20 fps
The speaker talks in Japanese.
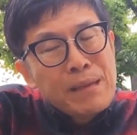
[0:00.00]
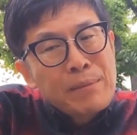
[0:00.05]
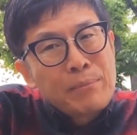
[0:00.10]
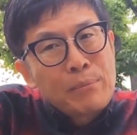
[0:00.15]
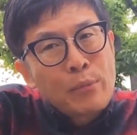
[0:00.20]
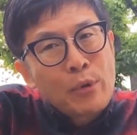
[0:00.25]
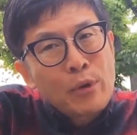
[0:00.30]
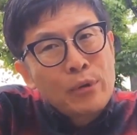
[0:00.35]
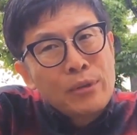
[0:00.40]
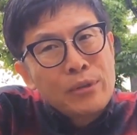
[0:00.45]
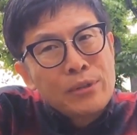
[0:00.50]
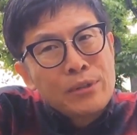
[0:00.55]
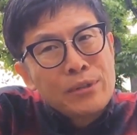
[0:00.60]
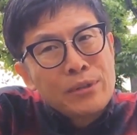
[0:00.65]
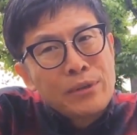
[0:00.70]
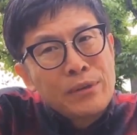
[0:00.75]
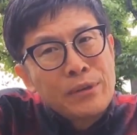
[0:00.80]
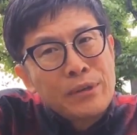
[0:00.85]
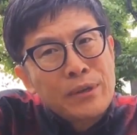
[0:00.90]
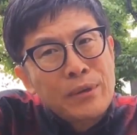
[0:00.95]
もの
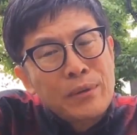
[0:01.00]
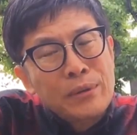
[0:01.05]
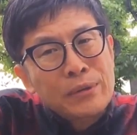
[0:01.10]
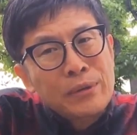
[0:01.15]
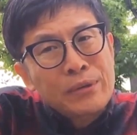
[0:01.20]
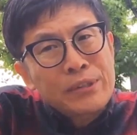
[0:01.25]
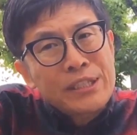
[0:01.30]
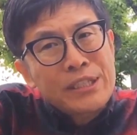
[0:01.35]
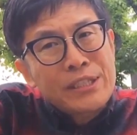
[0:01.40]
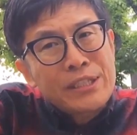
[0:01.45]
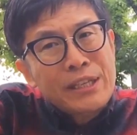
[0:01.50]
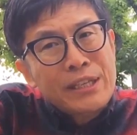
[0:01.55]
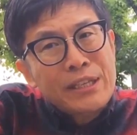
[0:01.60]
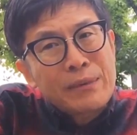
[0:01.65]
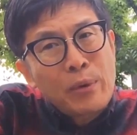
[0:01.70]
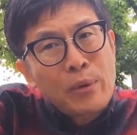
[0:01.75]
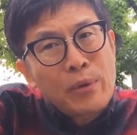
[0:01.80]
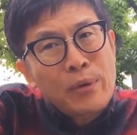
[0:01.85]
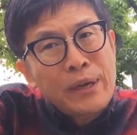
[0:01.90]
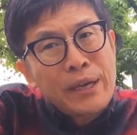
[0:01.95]
すごい高度に知
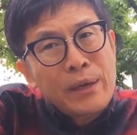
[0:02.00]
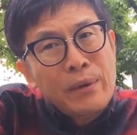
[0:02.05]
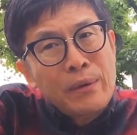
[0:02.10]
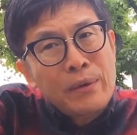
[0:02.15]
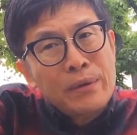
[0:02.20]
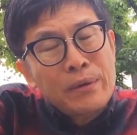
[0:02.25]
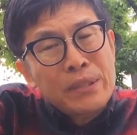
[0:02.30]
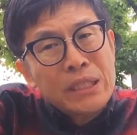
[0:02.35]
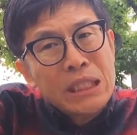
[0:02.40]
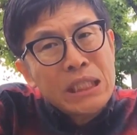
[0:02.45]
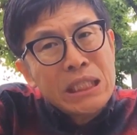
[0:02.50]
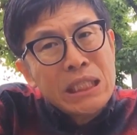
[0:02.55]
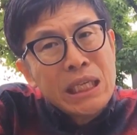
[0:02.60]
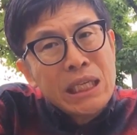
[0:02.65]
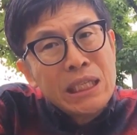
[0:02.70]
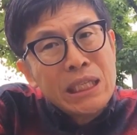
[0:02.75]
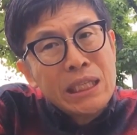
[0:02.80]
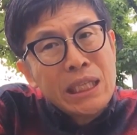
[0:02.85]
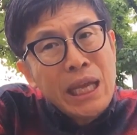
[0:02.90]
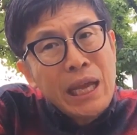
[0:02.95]
的防衛をして
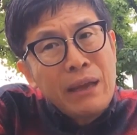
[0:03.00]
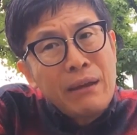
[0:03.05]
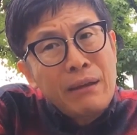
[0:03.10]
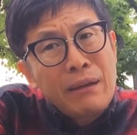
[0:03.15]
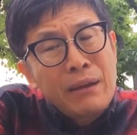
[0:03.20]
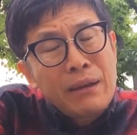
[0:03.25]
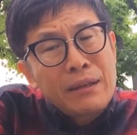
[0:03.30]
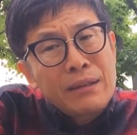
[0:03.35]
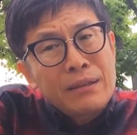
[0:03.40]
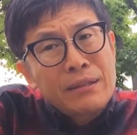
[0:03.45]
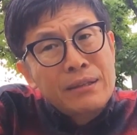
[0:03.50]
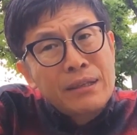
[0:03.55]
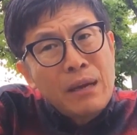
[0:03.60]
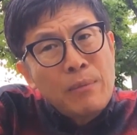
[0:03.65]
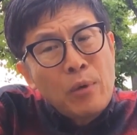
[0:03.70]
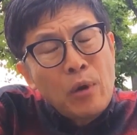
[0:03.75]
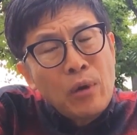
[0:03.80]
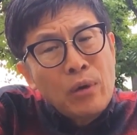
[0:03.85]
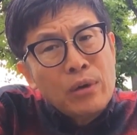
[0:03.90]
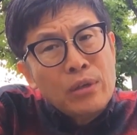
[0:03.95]
いて、し
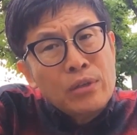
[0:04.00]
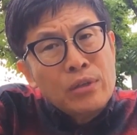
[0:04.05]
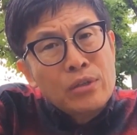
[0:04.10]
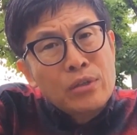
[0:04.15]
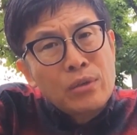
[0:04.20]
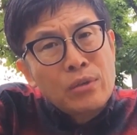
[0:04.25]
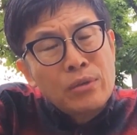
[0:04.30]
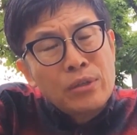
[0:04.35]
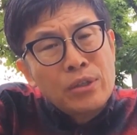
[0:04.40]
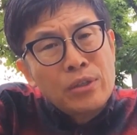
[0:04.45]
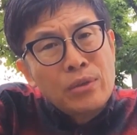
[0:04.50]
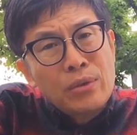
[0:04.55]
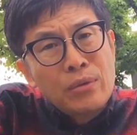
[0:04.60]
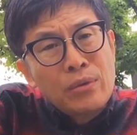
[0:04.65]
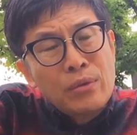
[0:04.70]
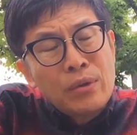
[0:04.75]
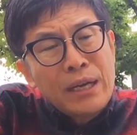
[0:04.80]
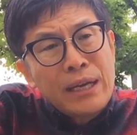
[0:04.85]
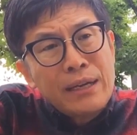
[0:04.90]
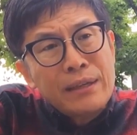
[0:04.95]
かもその人
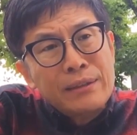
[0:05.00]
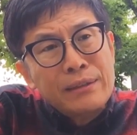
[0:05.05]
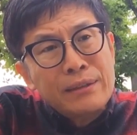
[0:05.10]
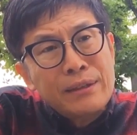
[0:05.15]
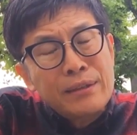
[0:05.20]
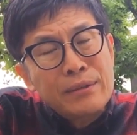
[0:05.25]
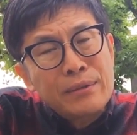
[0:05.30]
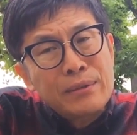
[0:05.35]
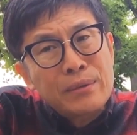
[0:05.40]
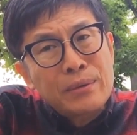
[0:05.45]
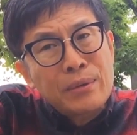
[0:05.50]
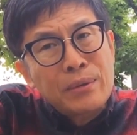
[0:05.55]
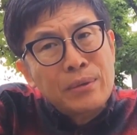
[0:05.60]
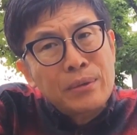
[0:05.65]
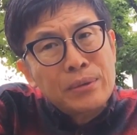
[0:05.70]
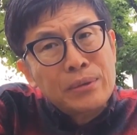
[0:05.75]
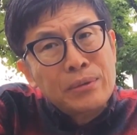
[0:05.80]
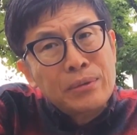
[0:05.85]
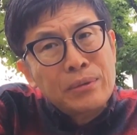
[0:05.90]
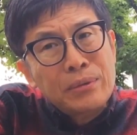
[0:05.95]
の書いてる
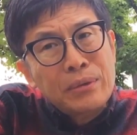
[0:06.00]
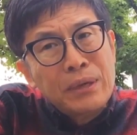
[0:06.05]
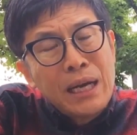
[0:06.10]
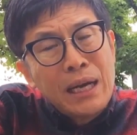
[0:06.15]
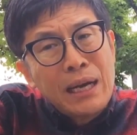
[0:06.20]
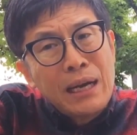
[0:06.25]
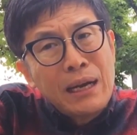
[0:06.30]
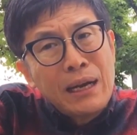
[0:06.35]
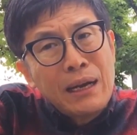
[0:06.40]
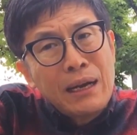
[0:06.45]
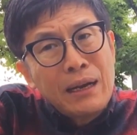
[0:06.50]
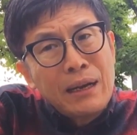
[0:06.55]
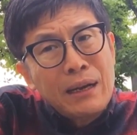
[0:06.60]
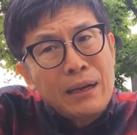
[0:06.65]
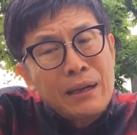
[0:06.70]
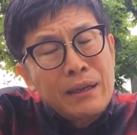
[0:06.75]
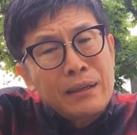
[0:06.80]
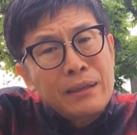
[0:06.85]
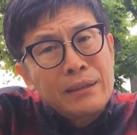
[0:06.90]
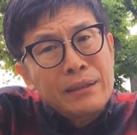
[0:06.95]
ことが
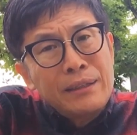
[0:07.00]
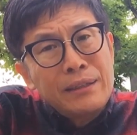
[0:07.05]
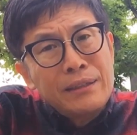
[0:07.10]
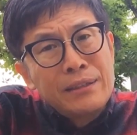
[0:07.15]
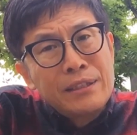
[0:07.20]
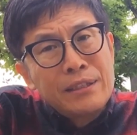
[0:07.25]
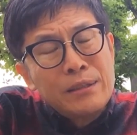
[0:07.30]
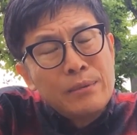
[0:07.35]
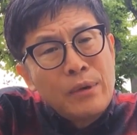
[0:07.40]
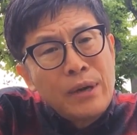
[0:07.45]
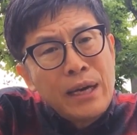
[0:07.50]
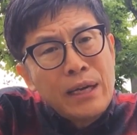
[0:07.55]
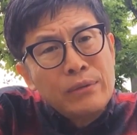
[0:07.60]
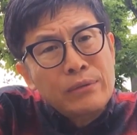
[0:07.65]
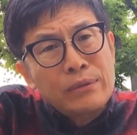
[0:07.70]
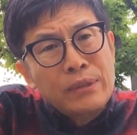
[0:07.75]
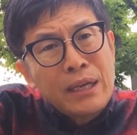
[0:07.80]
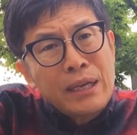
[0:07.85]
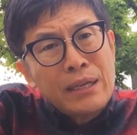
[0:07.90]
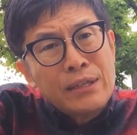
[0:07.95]
いつもあ
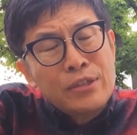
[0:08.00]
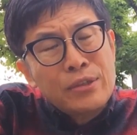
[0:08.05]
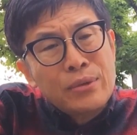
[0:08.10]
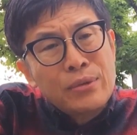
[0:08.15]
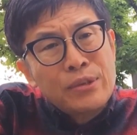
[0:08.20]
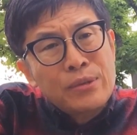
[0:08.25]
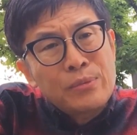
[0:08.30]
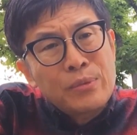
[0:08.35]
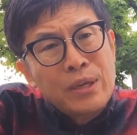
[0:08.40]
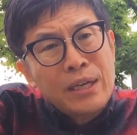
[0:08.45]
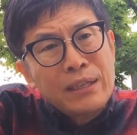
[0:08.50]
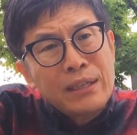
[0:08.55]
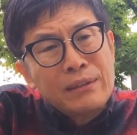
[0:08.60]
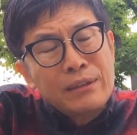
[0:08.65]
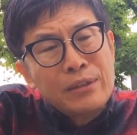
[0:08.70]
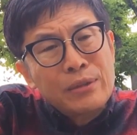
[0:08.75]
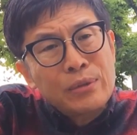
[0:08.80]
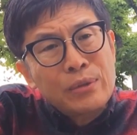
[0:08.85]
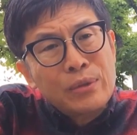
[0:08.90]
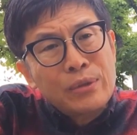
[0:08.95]
る対象に向かっ
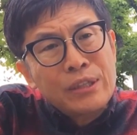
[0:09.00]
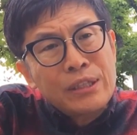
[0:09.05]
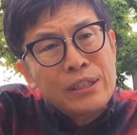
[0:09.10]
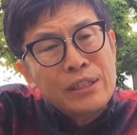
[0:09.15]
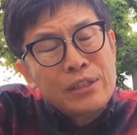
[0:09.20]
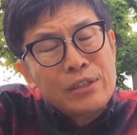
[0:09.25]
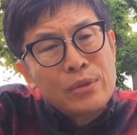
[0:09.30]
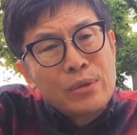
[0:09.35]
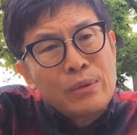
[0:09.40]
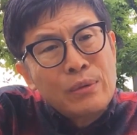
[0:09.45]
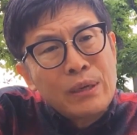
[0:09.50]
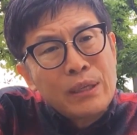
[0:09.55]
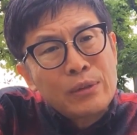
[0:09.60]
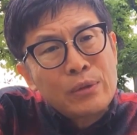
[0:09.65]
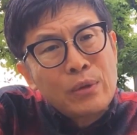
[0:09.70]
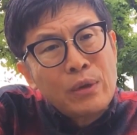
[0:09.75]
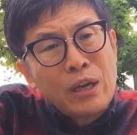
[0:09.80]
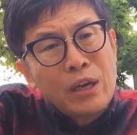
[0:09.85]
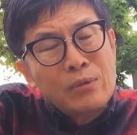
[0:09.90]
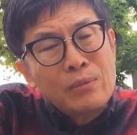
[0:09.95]
てる時にそれは
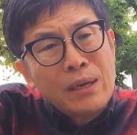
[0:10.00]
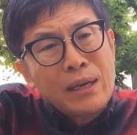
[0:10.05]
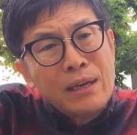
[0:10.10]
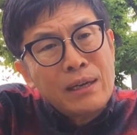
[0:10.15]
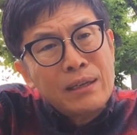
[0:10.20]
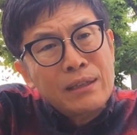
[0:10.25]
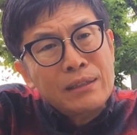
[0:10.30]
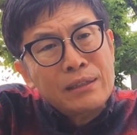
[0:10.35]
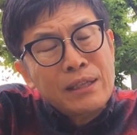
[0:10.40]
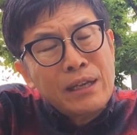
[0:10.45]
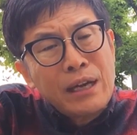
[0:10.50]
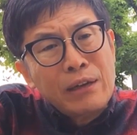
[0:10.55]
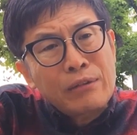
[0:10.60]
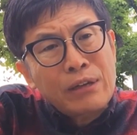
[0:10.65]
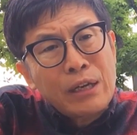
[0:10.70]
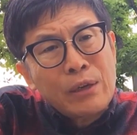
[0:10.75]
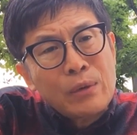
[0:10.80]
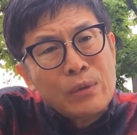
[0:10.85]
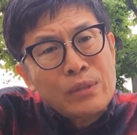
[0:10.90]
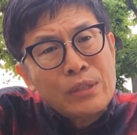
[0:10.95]
トラウマである
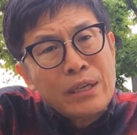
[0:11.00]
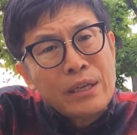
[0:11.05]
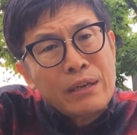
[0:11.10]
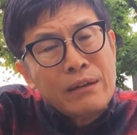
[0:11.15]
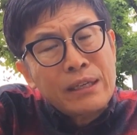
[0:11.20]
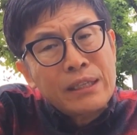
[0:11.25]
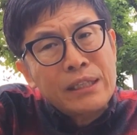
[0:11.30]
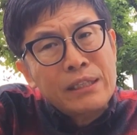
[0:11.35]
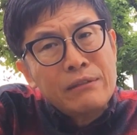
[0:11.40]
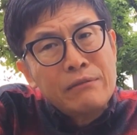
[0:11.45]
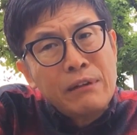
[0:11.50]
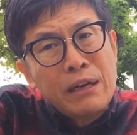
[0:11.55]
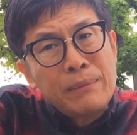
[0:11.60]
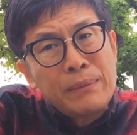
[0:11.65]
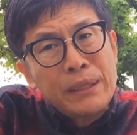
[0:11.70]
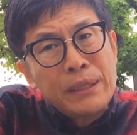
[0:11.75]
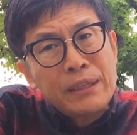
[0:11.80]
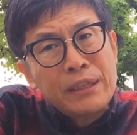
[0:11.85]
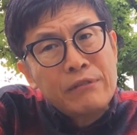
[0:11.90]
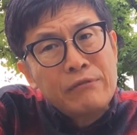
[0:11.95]
可能性が極
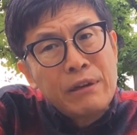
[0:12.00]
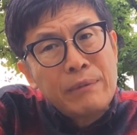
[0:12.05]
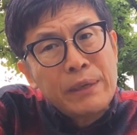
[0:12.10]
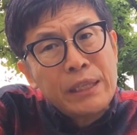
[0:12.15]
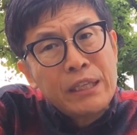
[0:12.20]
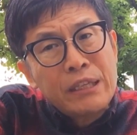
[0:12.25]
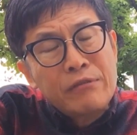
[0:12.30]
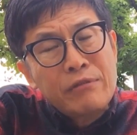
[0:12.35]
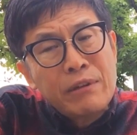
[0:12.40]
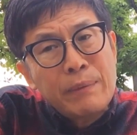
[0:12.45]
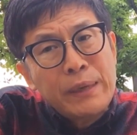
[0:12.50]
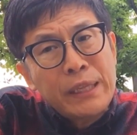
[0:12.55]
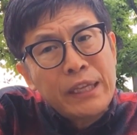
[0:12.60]
めて高いんですね。